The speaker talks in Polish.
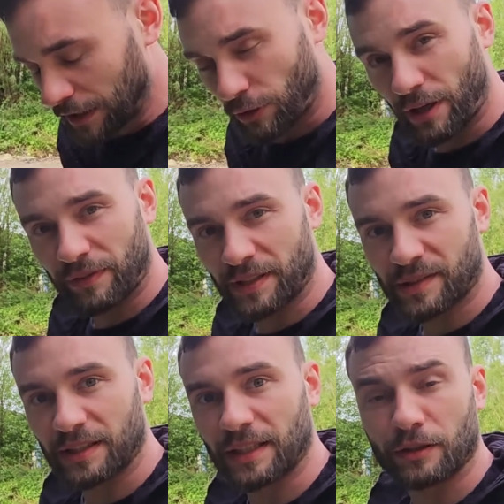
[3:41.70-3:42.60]
trochę
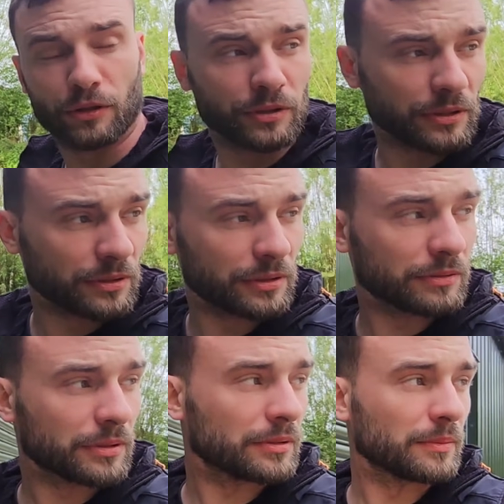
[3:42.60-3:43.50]
więcej tego
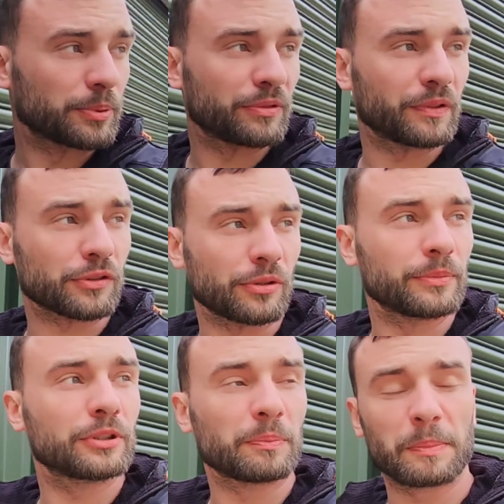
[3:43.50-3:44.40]
i przywiozą
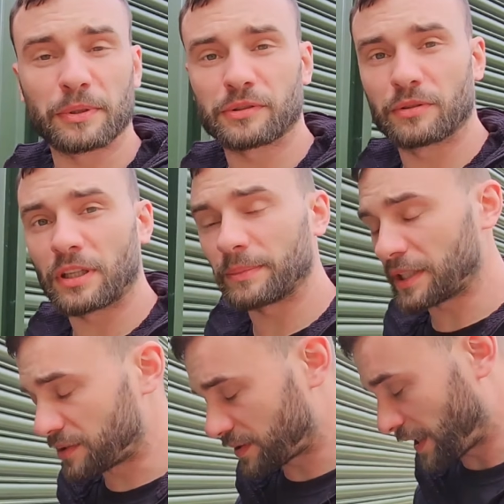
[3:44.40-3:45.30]
mi to po prostu na
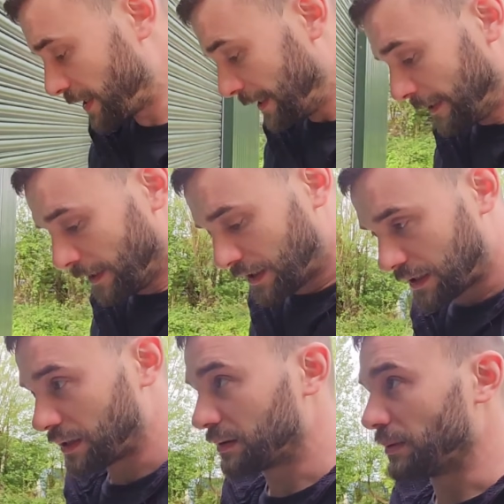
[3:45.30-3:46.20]
miejsce.
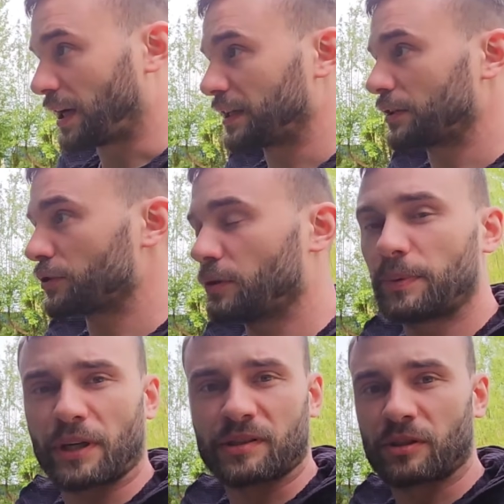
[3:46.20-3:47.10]
A dlaczego
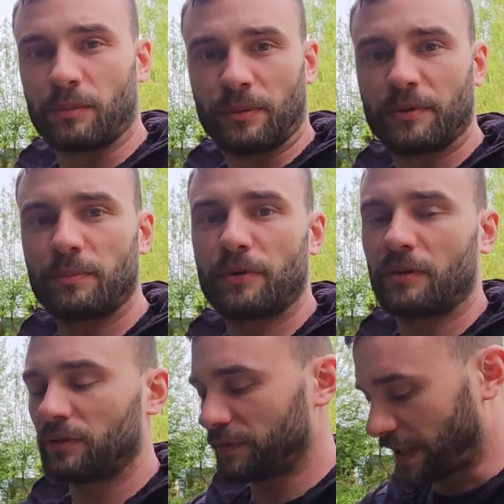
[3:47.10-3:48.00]
biorę z sobą? No
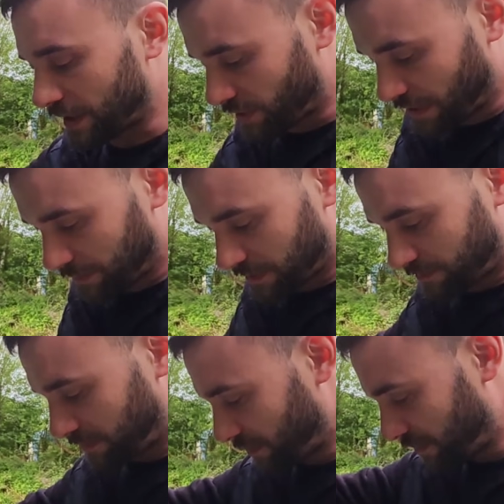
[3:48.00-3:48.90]
bo wiecie, tam
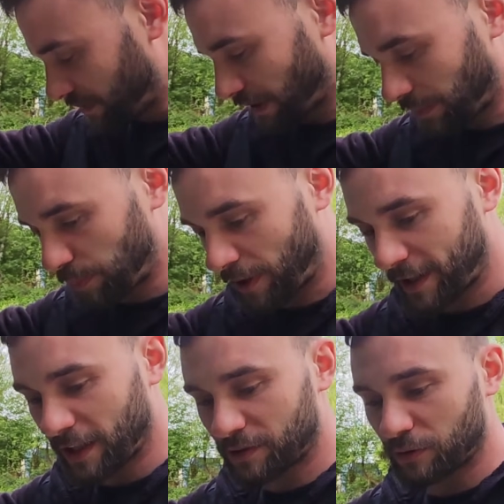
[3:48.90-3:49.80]
po
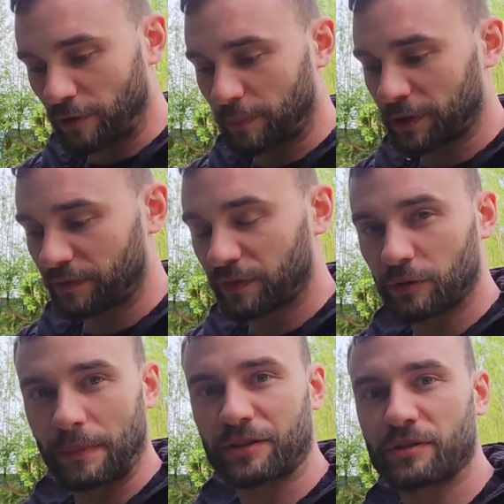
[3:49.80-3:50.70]
angielsku to potem
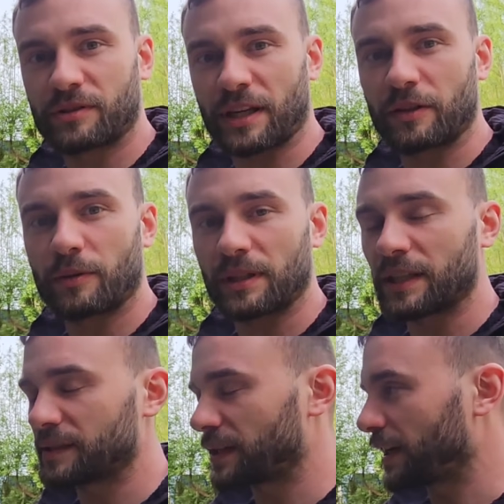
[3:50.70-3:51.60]
wytłumaczyć co ja
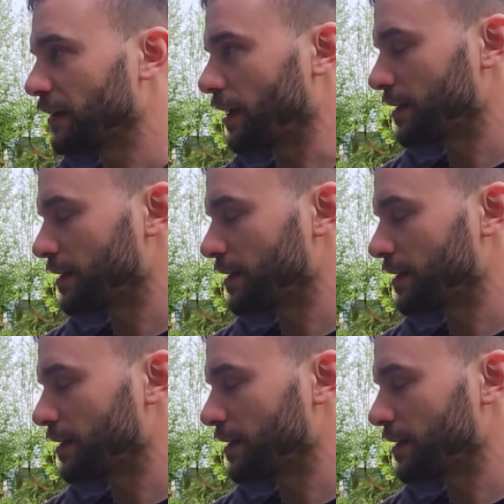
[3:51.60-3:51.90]
dokładnie chcę